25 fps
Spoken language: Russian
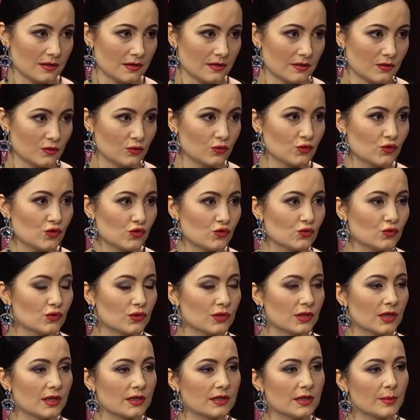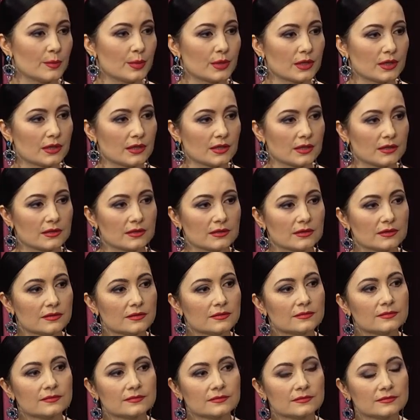Э, кунжутна, Олия наприклад.
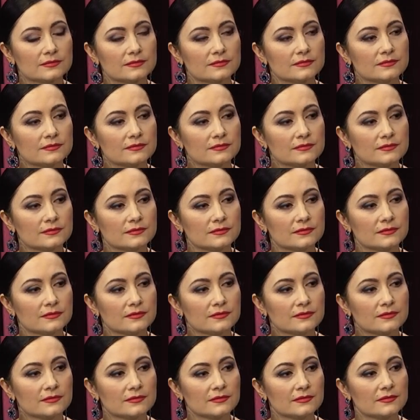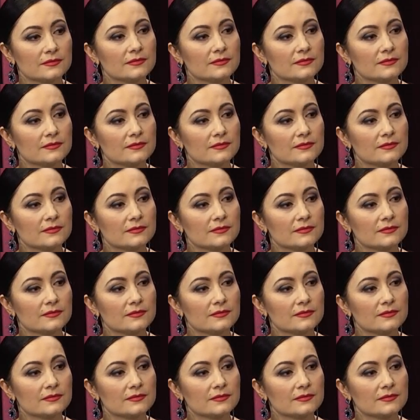кунжутна не совсем то,